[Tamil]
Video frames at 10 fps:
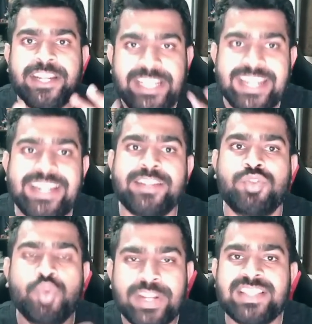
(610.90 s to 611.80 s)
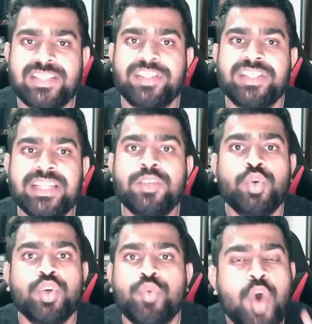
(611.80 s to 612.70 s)
நீட் ஸ்டூடெண்ட்ஸ் வந்து
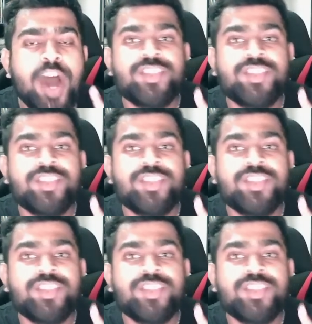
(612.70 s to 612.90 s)
ஹூ